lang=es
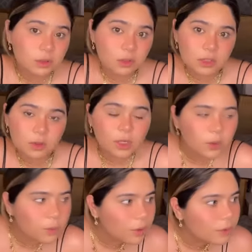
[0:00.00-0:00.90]
yo no tengo
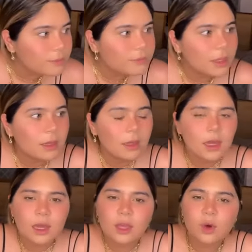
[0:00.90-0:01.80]
ninguno.
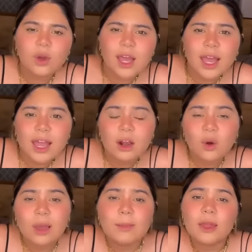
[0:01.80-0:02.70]
Y ok,
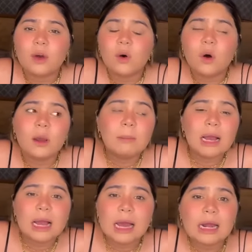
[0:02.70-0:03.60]
lo que me dejó el
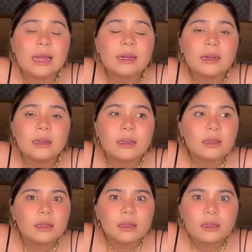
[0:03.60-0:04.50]
McAllen,
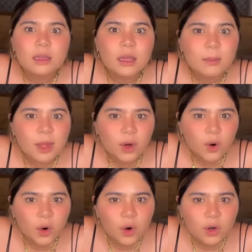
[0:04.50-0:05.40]
¿qué me
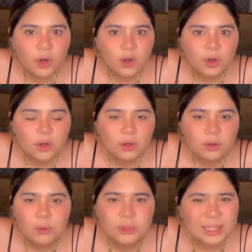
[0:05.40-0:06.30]
dejó?
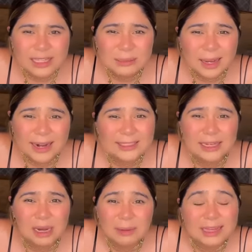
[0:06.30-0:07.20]
Ustedes vengan a
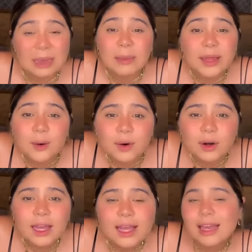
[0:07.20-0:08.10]
checarme qué me dejó.
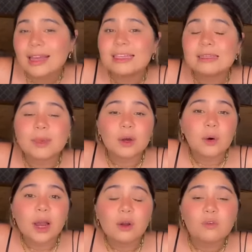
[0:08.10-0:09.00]
Y si me
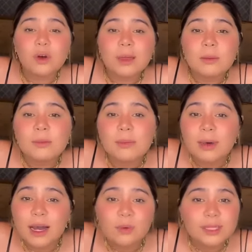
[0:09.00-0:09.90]
dejó algo fue de mi
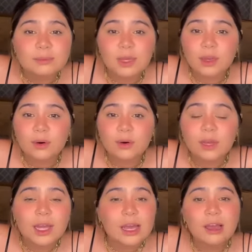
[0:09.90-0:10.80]
mamá, no es mío.
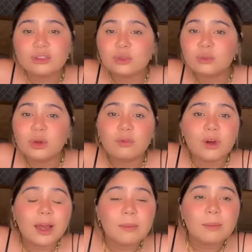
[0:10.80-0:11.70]
Eso es muy
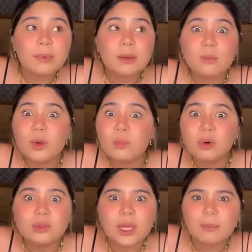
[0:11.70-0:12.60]
fuera y muy
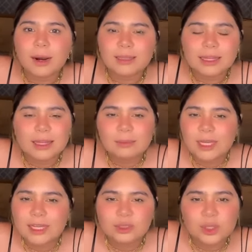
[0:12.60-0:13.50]
punto y aparte de
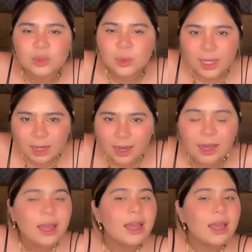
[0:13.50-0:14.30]
mí, que soy su hija,